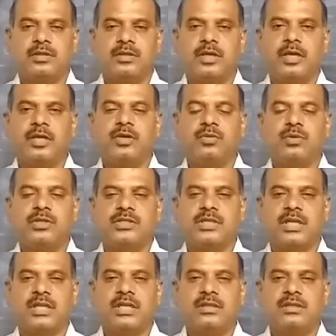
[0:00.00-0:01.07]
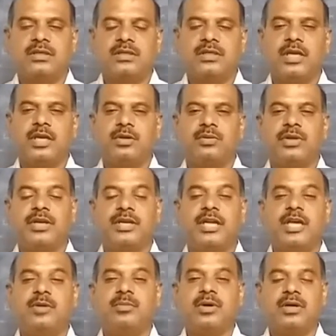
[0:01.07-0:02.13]
ஏ இன்வர்ஸ் அதாவது ஏயினுடைய
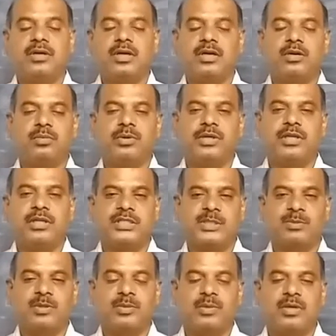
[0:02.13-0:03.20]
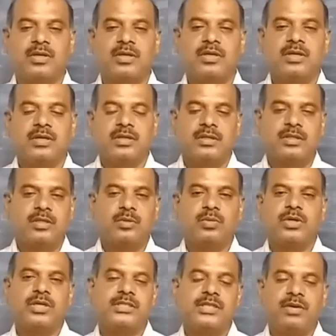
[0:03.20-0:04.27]
நேர்மாறு கண்டுபிடிக்கிற சம்மந்தமாக இதுக்கு
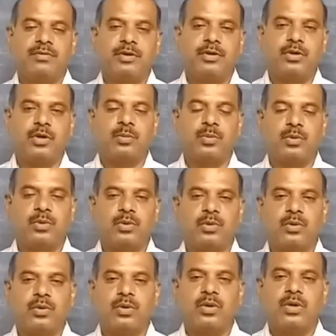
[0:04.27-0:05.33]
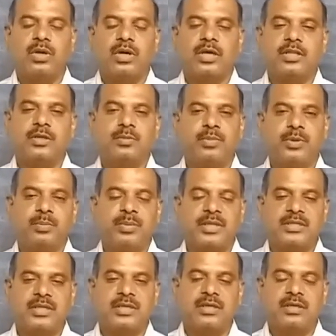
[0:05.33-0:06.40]
முன்னாடி சில வீடியோக்கள் போட்டிருக்கோம் அதையும் போய்
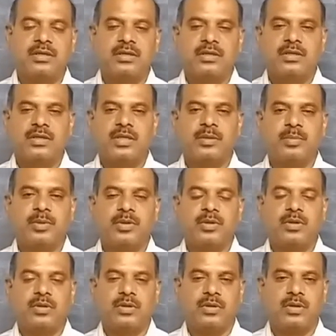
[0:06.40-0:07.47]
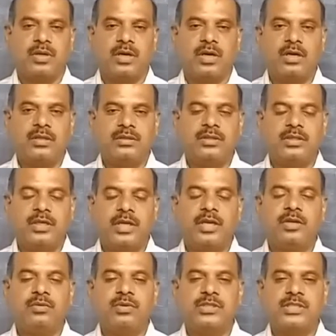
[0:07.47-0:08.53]
பார்த்துருங்க இப்போ அடுத்து ஏ
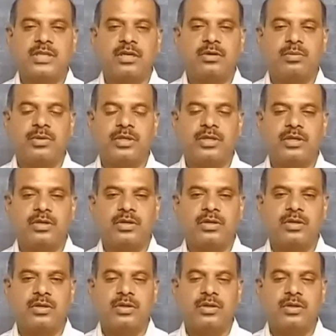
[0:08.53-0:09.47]
இன்வர்ஸ் கண்டுபிடிக்கிறதுக்கு